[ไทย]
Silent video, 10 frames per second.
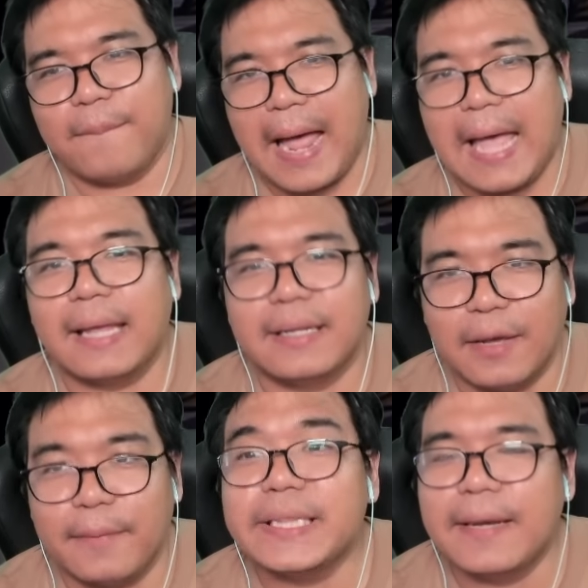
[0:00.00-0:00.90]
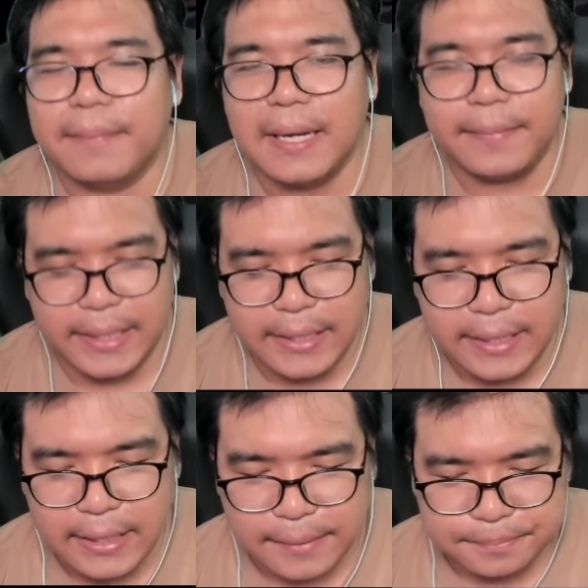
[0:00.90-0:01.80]
ไปเดี๋ยวไปเติมเพิ่มอีกนิด
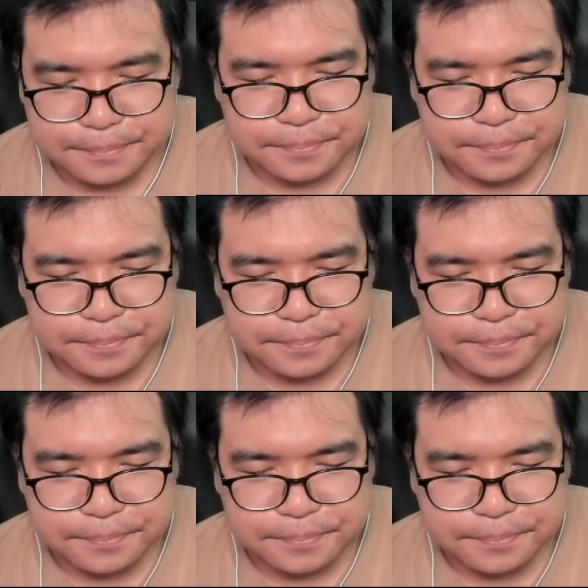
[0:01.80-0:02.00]
นึงครับ